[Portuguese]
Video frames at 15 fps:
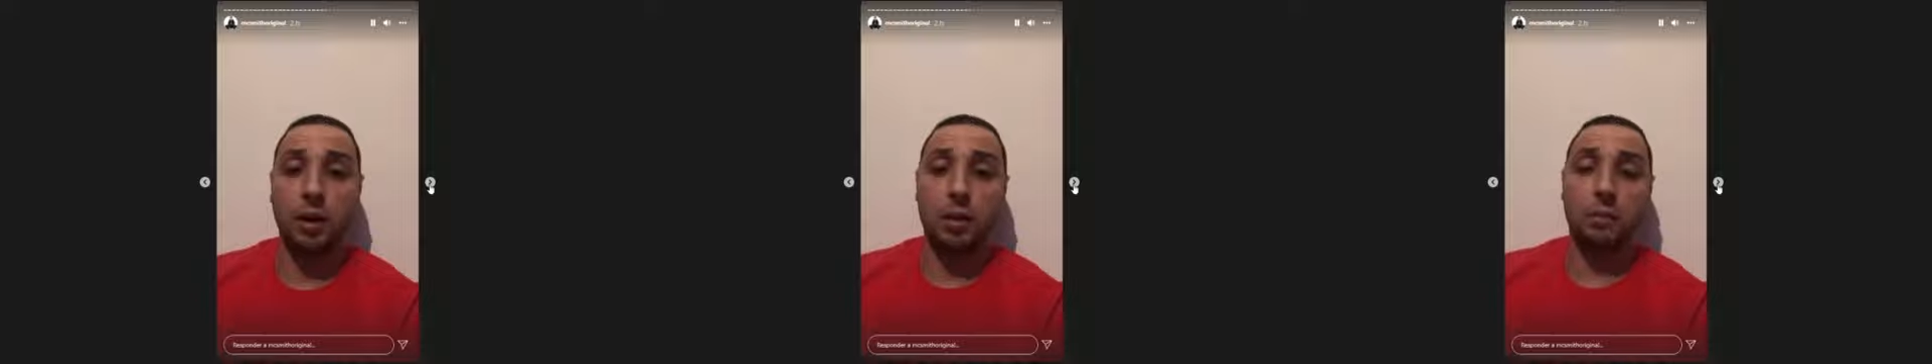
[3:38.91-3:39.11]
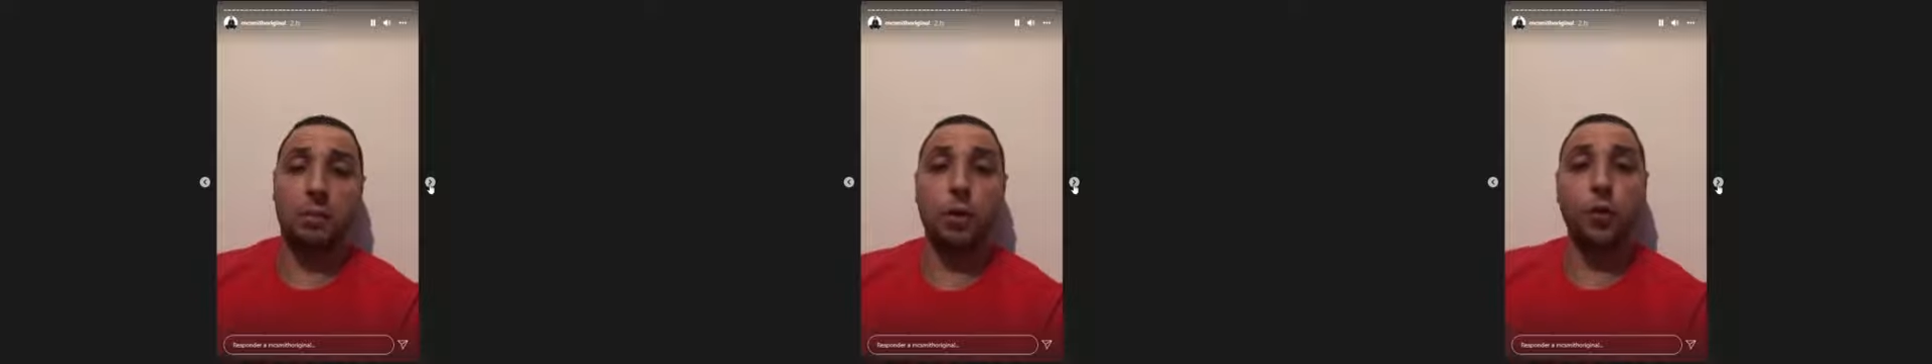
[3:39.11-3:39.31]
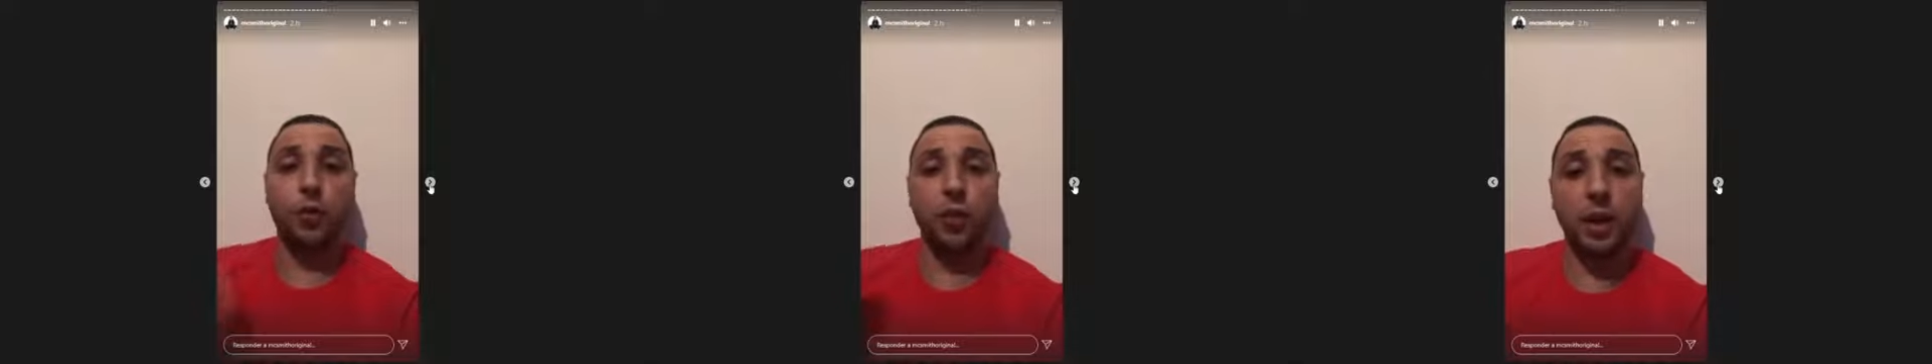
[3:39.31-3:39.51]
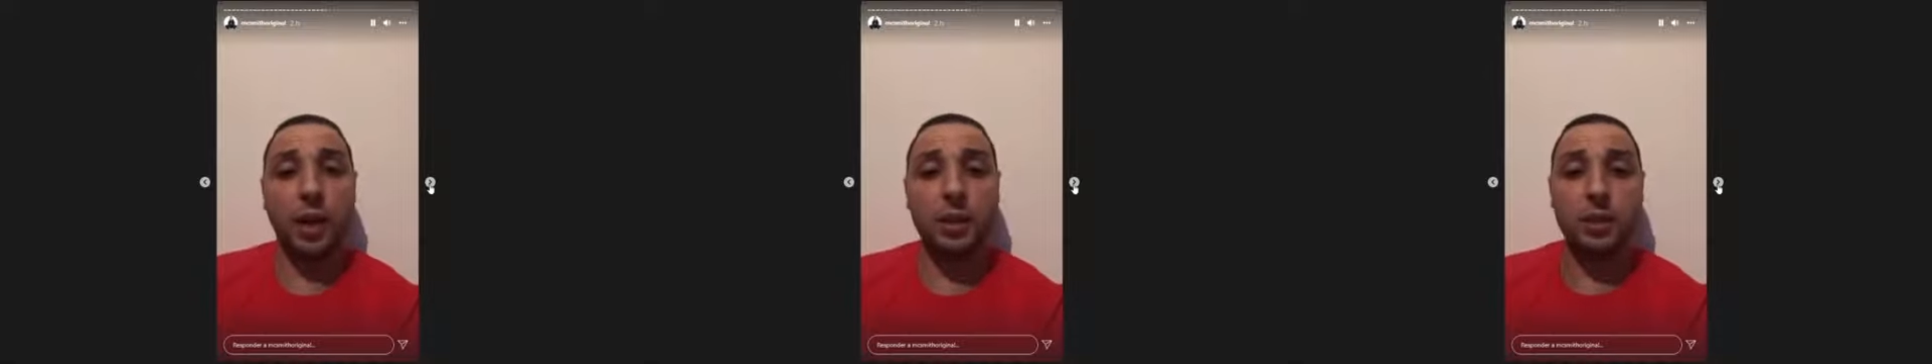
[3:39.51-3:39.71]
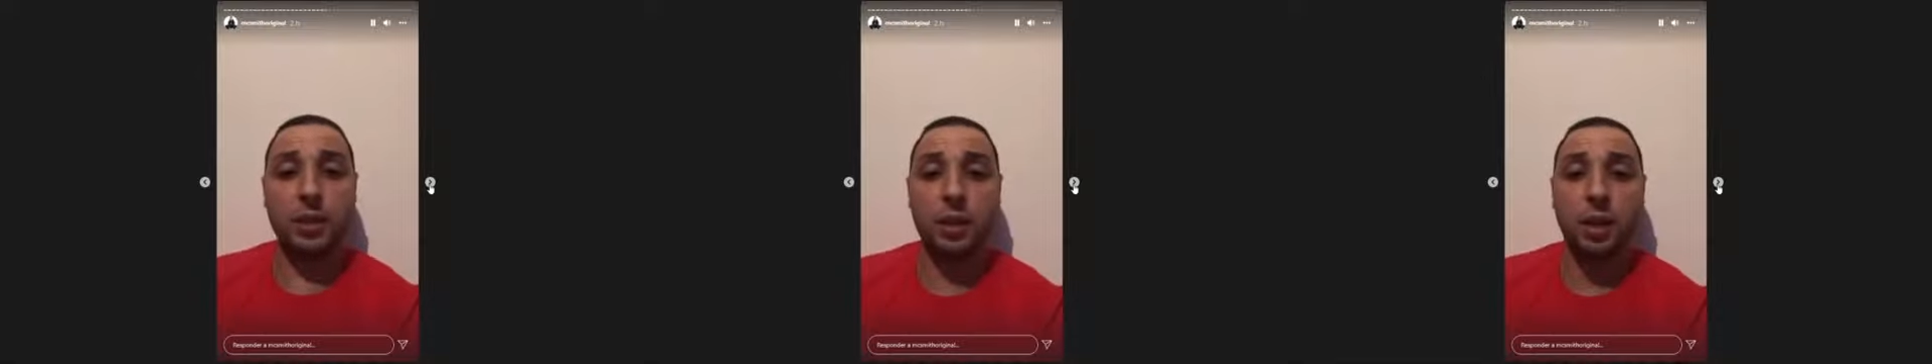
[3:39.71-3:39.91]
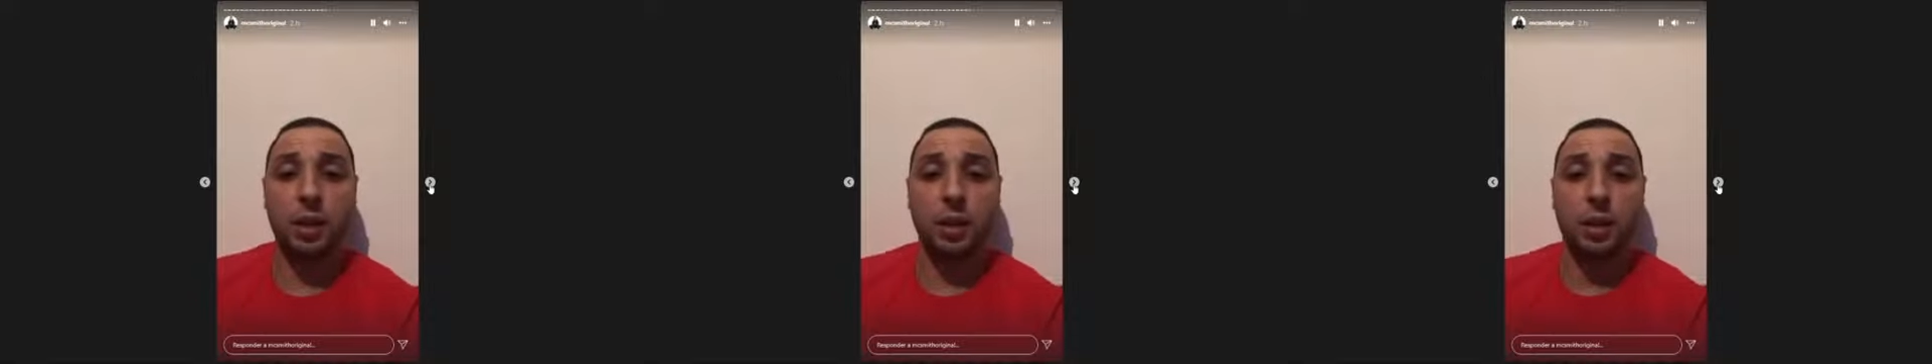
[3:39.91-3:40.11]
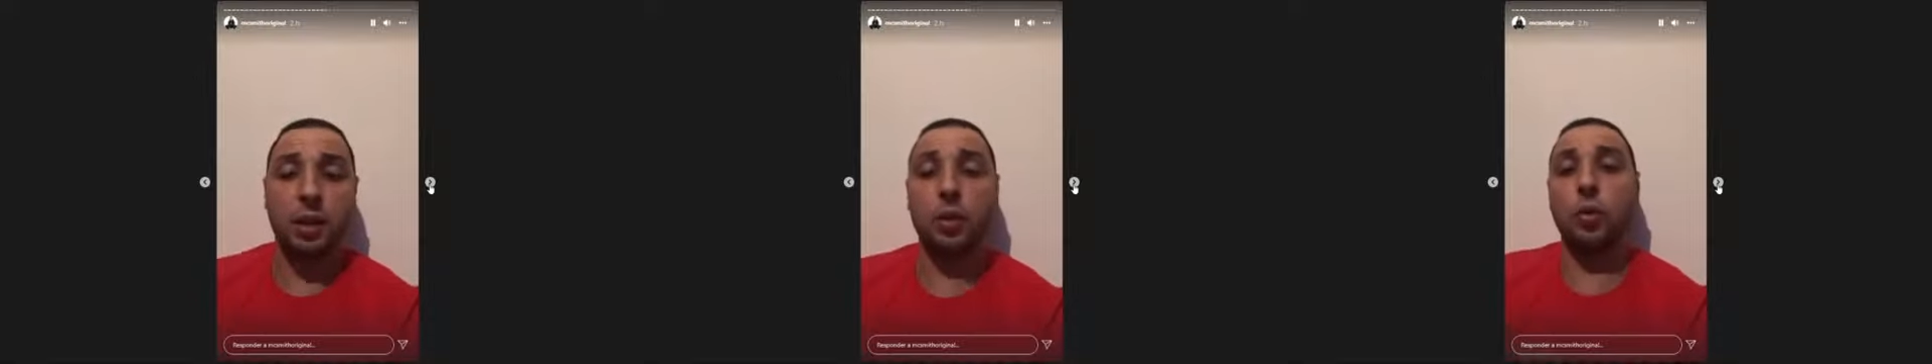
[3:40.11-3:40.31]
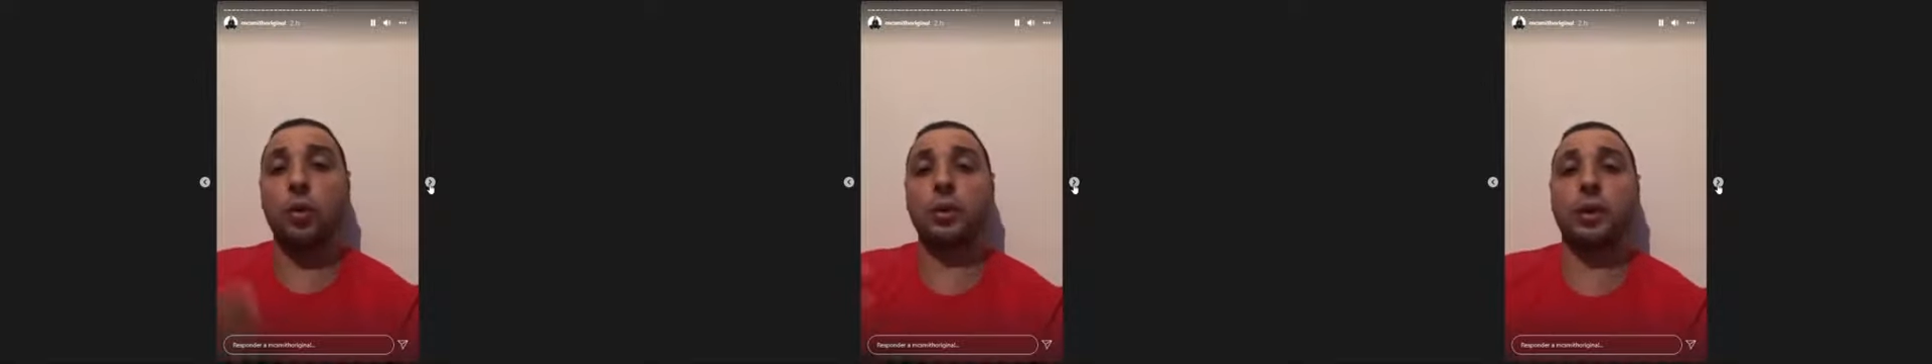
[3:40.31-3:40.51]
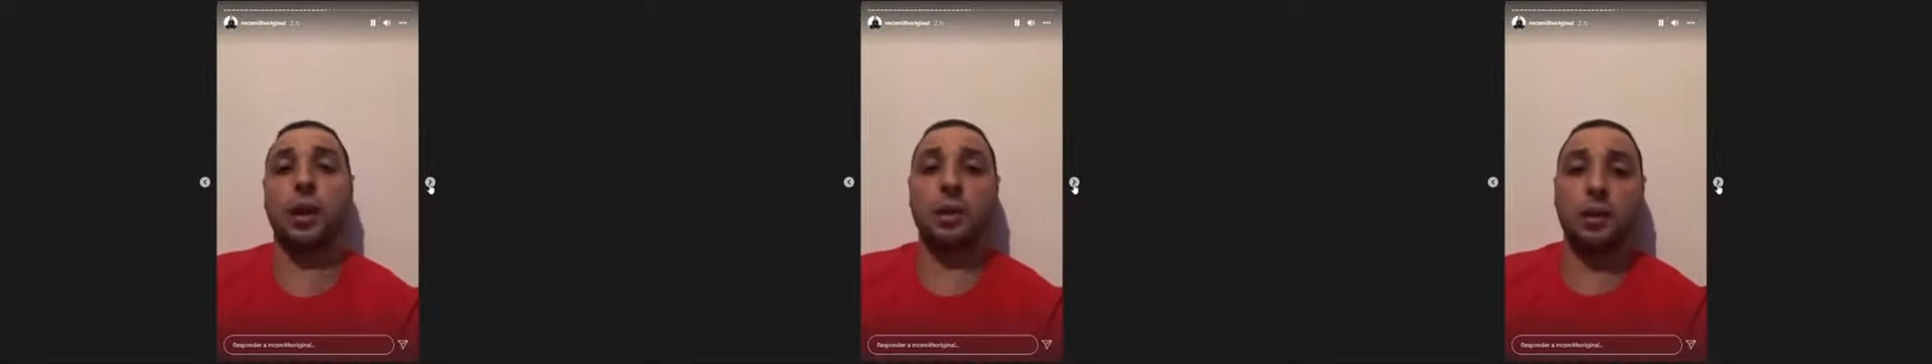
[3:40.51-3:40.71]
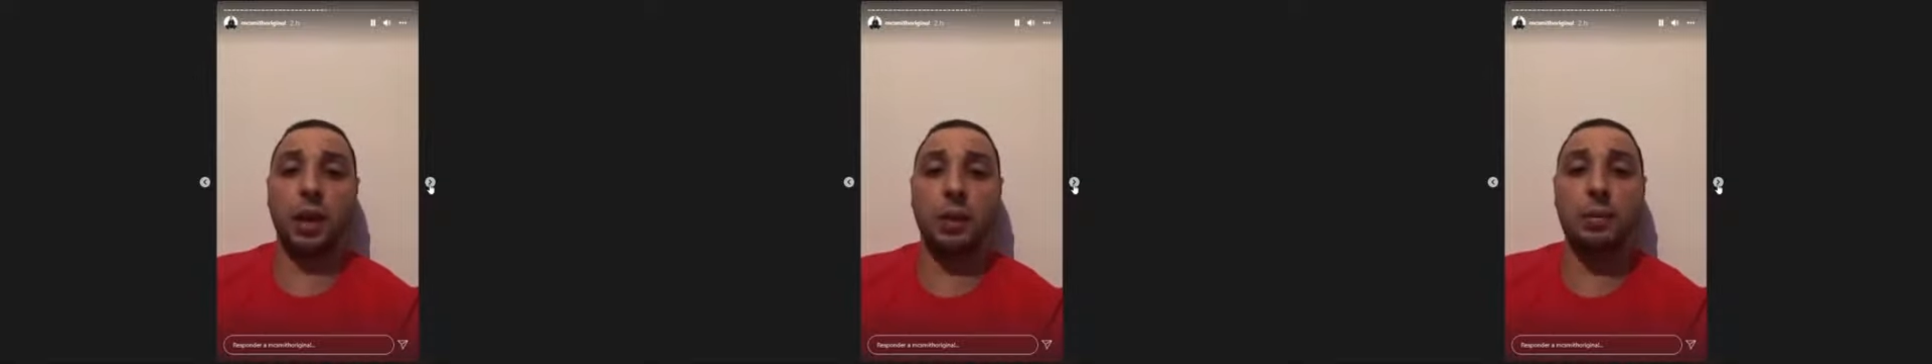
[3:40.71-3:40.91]
mil vezes em
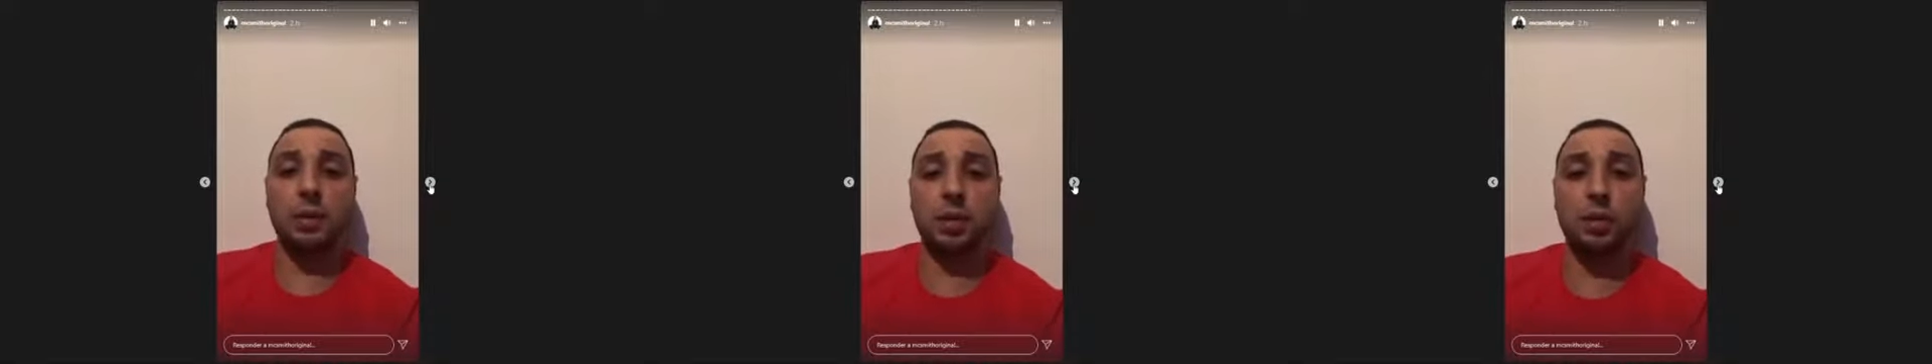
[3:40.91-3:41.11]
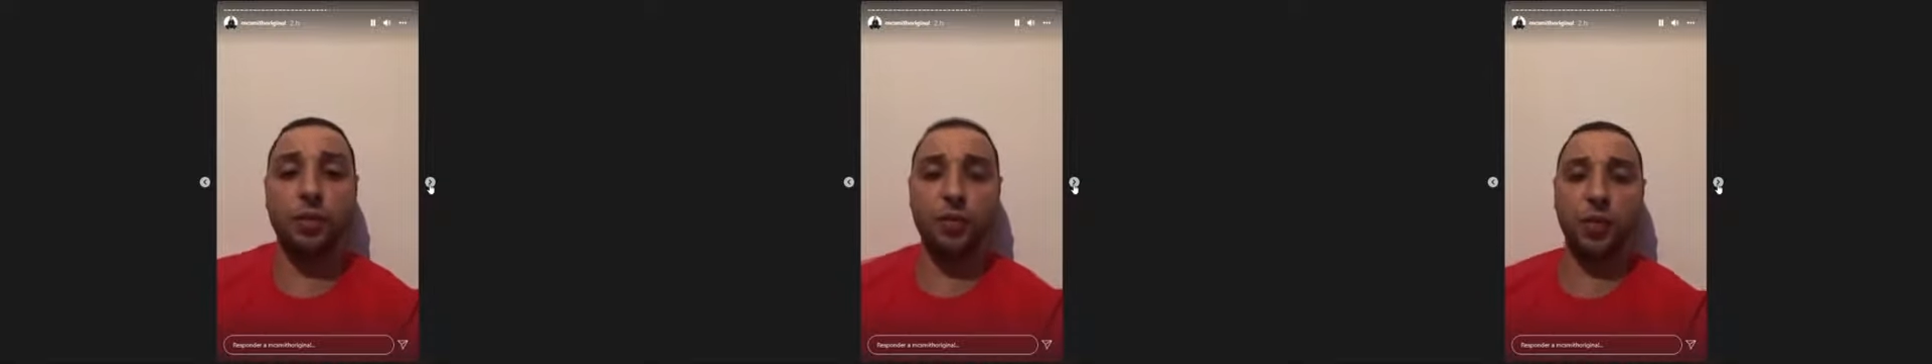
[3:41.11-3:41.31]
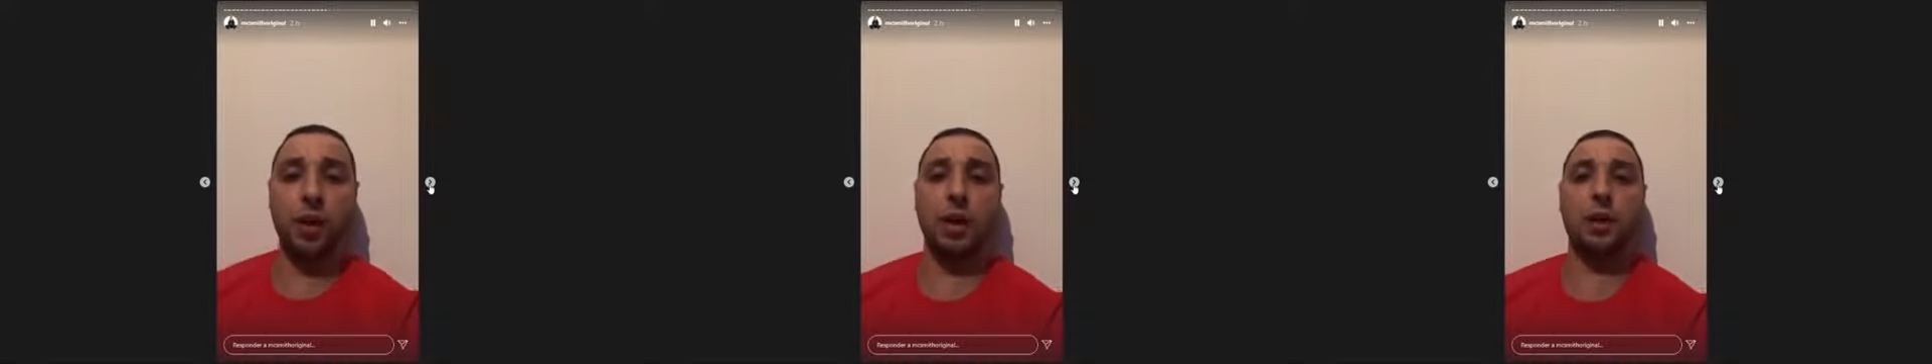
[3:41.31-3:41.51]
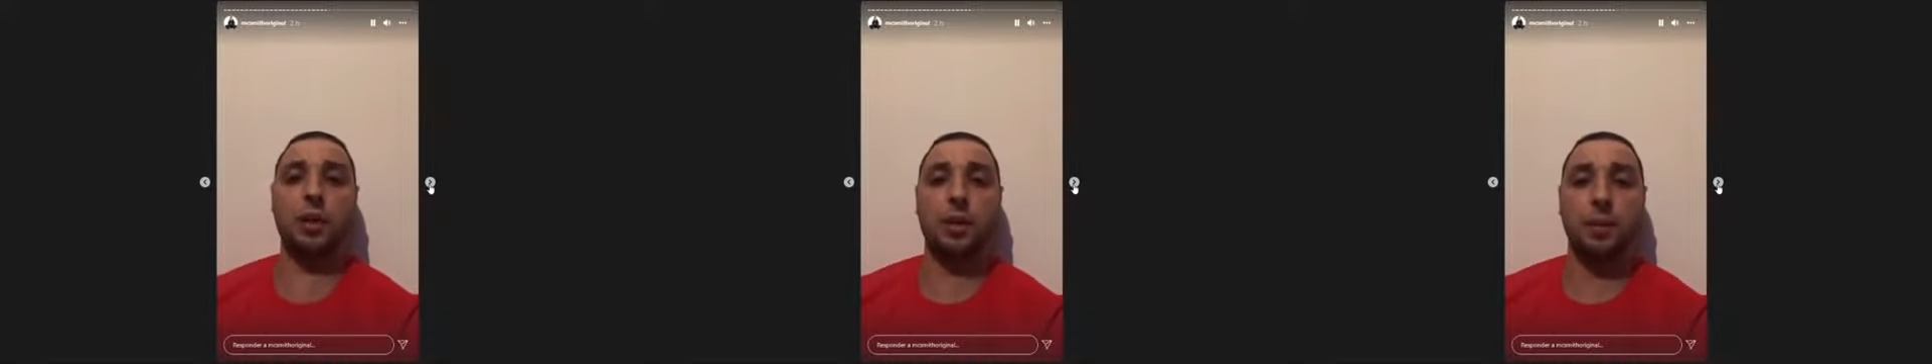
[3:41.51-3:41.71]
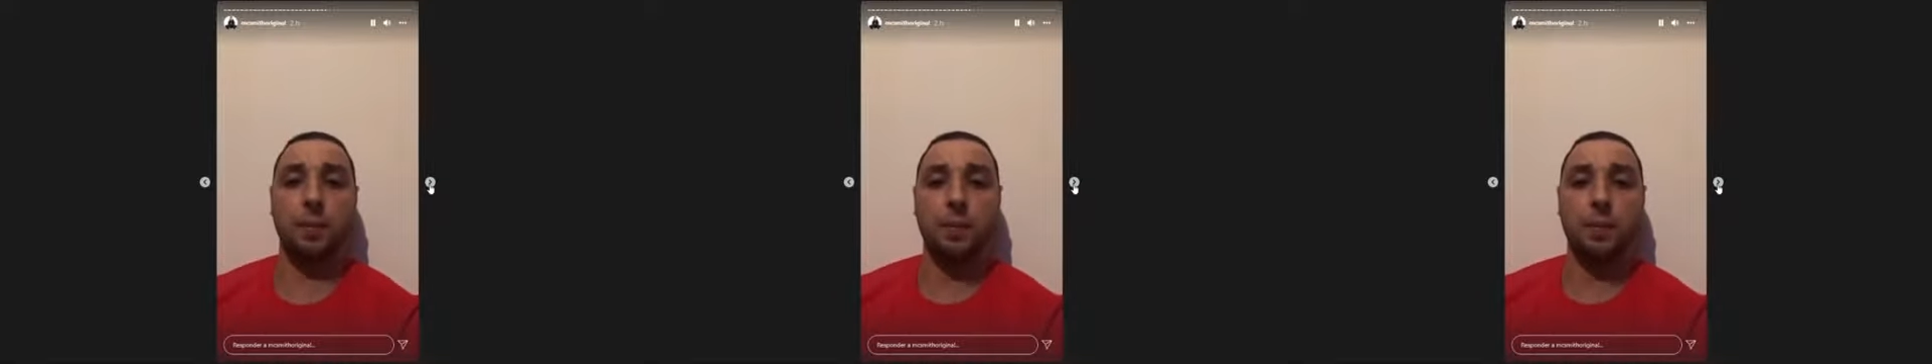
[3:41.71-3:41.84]
contratar MC de funk.